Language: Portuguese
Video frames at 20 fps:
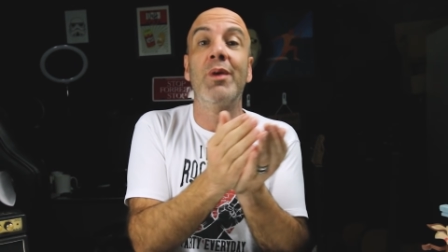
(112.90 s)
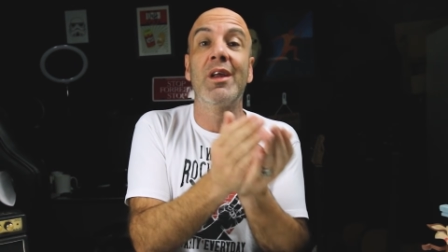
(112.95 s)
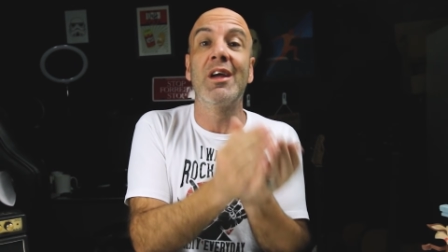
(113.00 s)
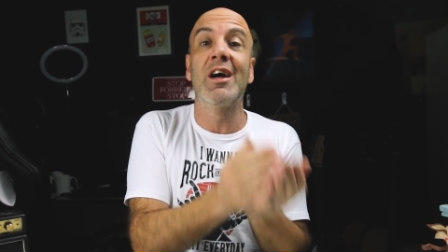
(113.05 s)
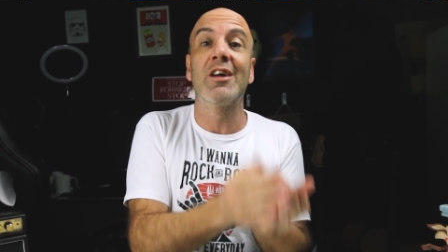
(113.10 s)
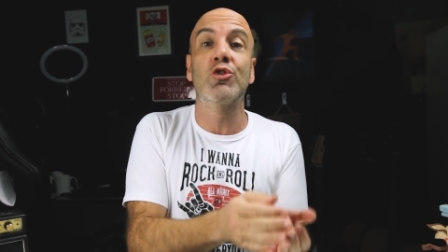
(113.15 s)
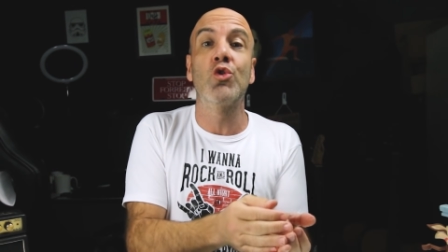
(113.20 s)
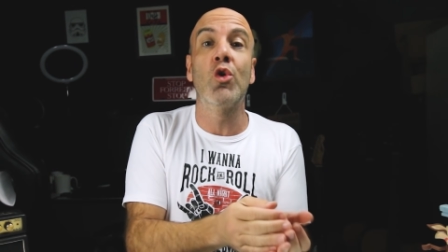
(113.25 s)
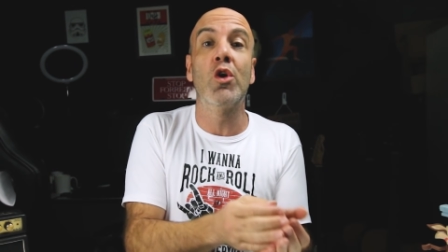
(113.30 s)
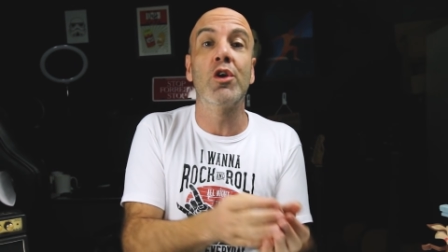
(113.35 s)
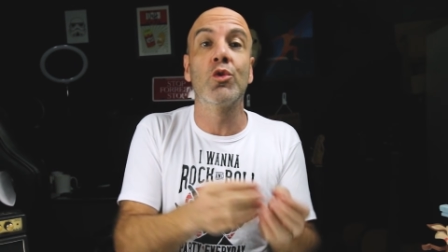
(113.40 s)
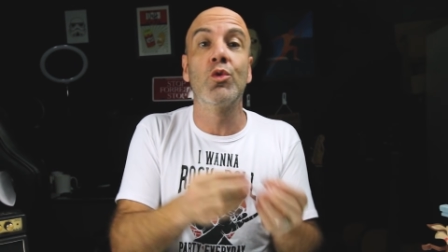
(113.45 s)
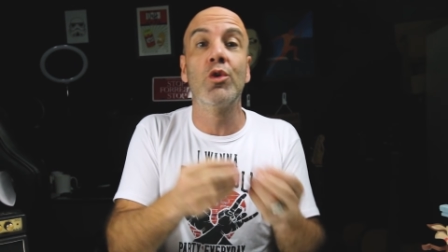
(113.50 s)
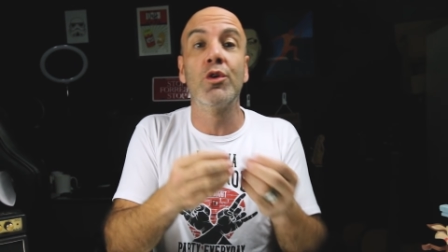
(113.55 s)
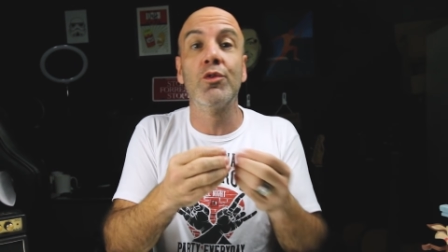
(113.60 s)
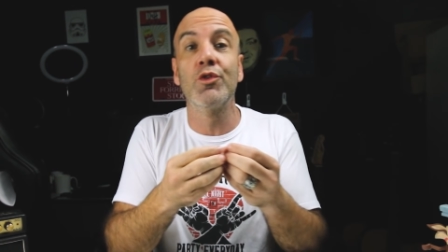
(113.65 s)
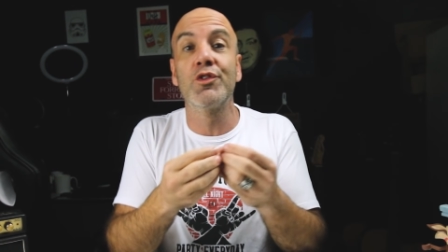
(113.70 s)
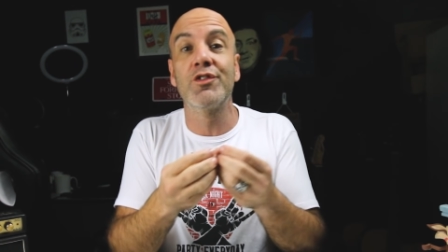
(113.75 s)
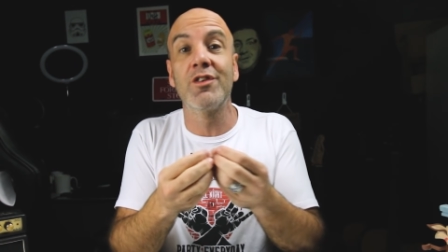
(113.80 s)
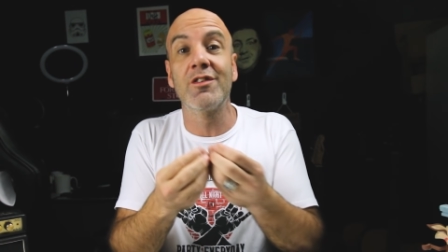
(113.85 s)
é obrigatório
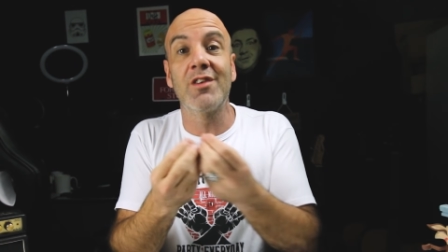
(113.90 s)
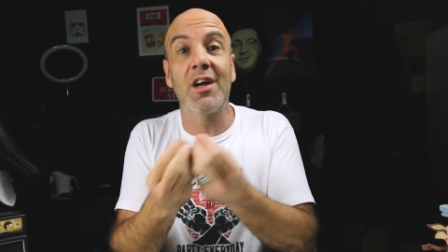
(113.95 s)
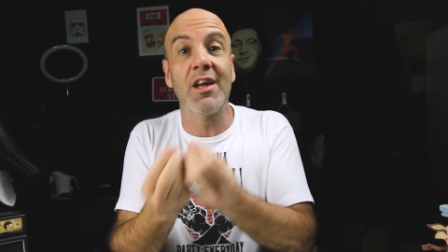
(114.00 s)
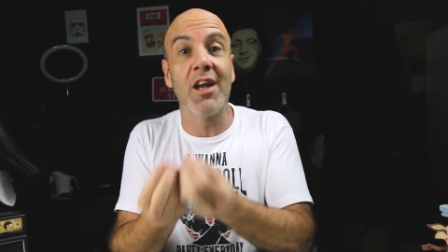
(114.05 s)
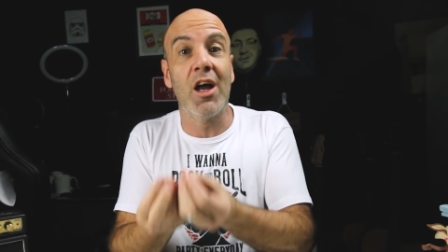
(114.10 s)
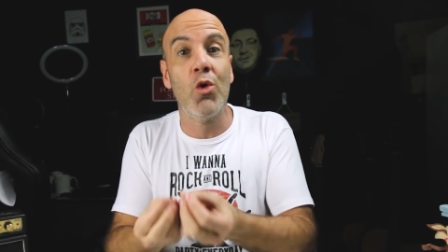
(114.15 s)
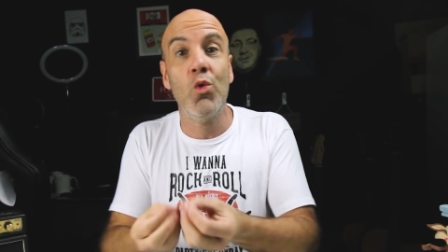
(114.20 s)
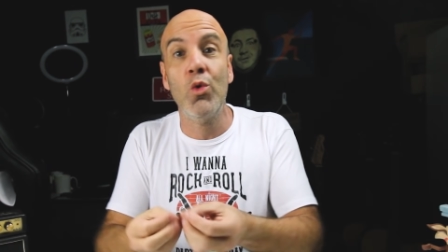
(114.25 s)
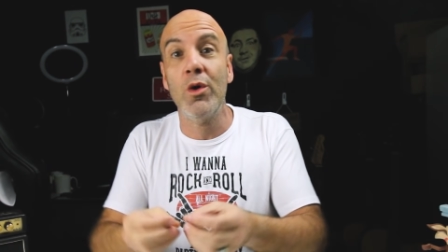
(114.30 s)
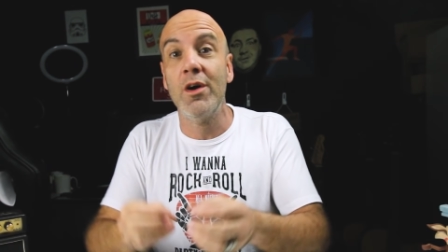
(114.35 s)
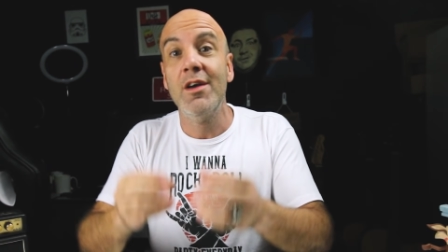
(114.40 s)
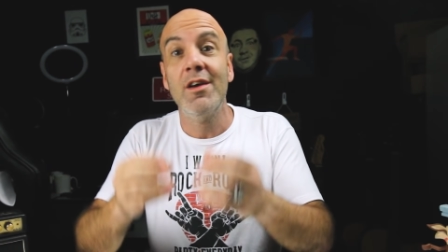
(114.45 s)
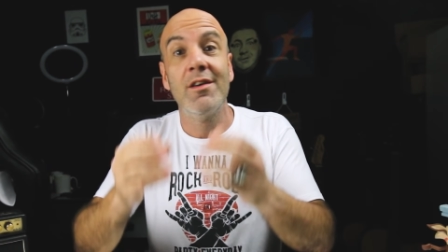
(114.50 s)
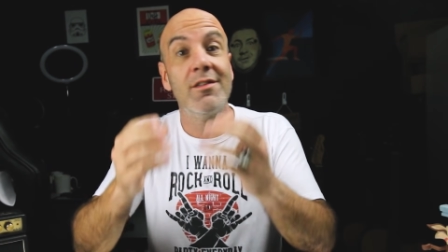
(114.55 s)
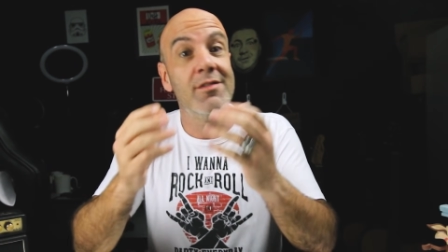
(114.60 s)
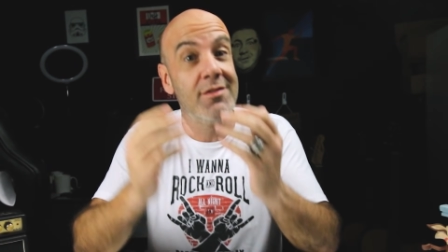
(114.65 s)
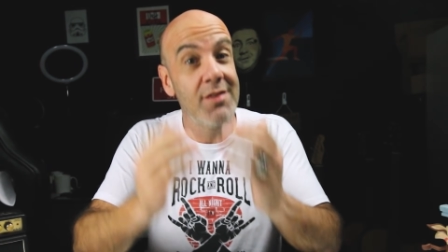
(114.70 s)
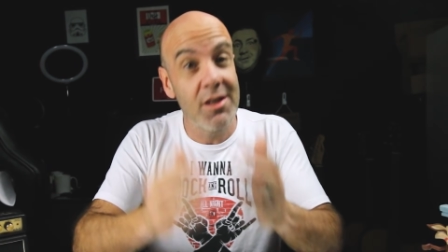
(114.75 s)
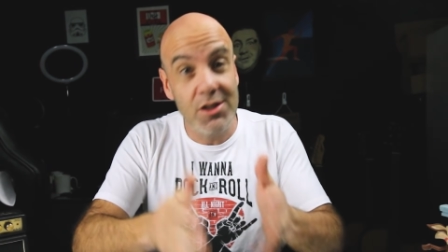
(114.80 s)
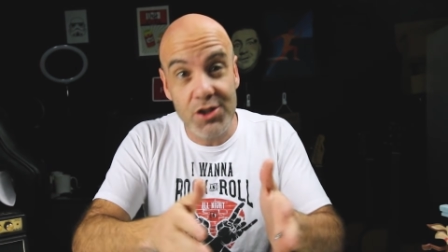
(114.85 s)
quando você sai na rua,
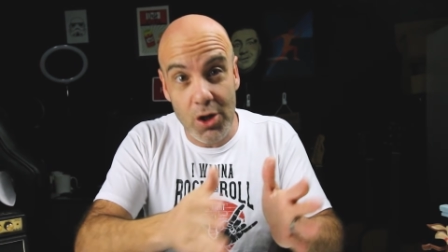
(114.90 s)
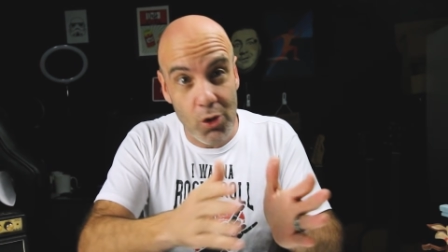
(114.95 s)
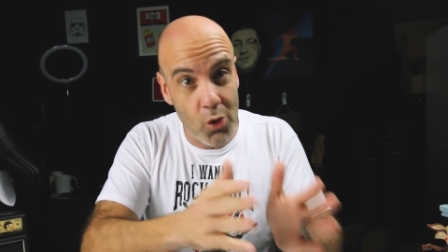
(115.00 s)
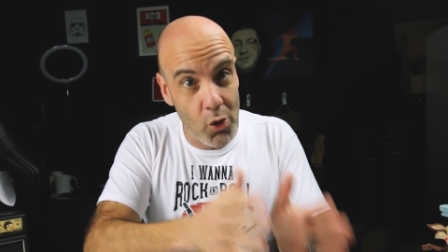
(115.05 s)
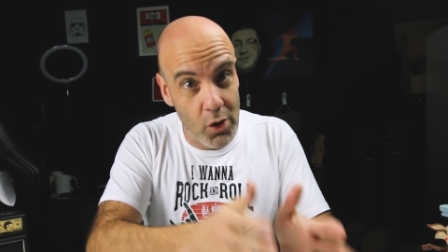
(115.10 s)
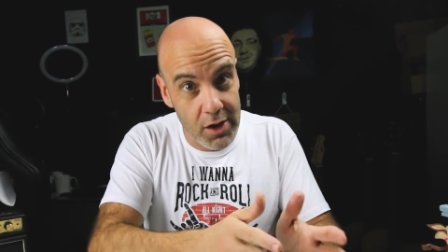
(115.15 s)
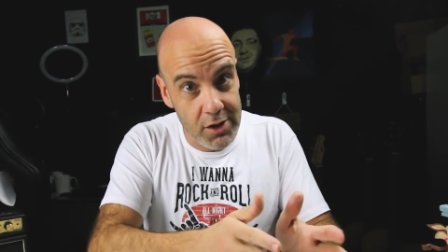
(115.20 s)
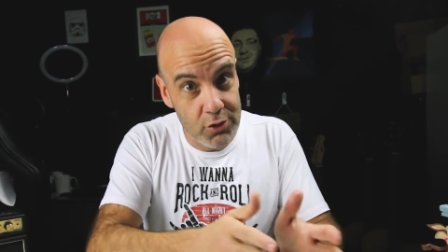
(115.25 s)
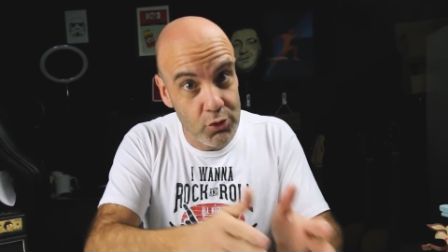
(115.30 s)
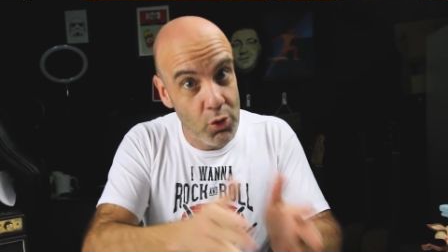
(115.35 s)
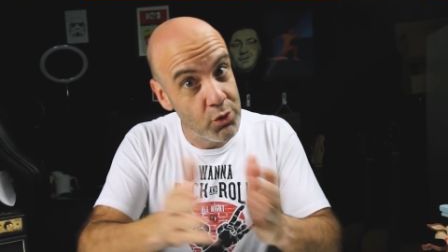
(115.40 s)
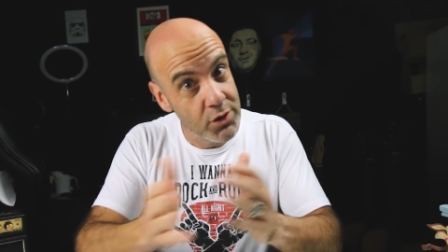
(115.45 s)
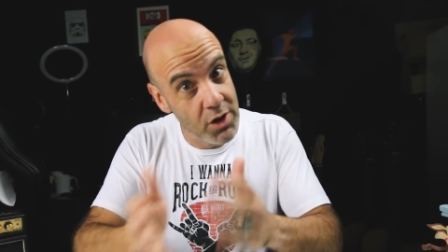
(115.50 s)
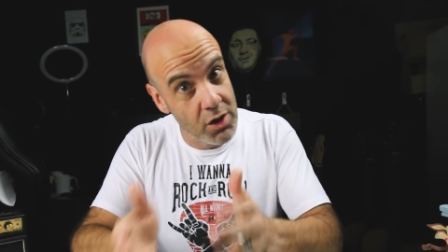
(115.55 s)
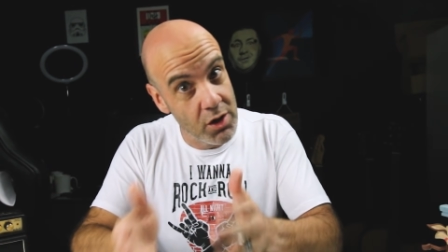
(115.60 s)
seja correndo ou